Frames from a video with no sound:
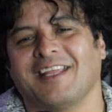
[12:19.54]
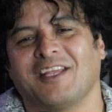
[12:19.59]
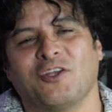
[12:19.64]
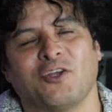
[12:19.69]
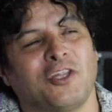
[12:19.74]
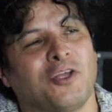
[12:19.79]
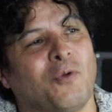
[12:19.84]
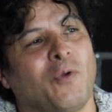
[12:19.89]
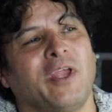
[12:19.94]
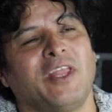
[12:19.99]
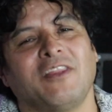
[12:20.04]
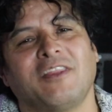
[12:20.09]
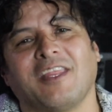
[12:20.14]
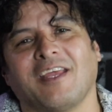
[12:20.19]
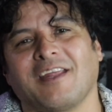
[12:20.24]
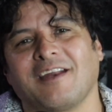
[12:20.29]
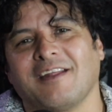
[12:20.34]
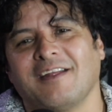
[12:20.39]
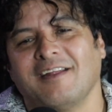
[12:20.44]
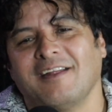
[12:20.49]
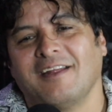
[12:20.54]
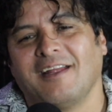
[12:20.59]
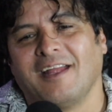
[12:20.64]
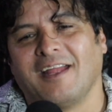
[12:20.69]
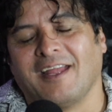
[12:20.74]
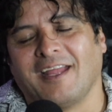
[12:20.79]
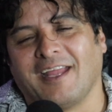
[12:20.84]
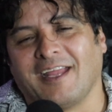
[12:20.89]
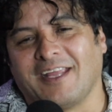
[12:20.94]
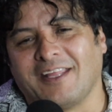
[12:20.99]
De Johnny Winter,
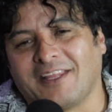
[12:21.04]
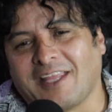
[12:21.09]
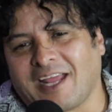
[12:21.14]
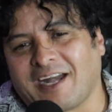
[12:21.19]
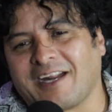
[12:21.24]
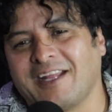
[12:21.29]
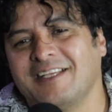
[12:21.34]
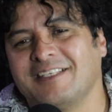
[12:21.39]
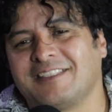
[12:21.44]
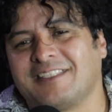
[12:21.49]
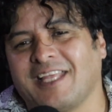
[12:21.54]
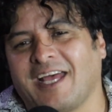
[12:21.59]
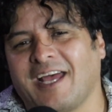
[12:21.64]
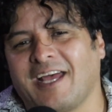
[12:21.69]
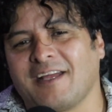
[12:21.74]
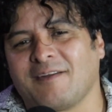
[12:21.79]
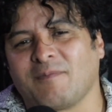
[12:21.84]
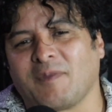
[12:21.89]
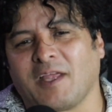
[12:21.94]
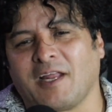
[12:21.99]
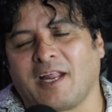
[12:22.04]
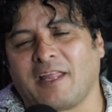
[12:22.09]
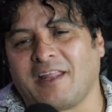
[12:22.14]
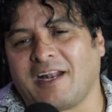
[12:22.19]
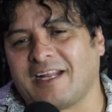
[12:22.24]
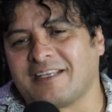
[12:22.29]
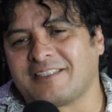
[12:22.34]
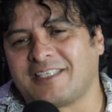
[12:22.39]
eh, guitarrista, era de la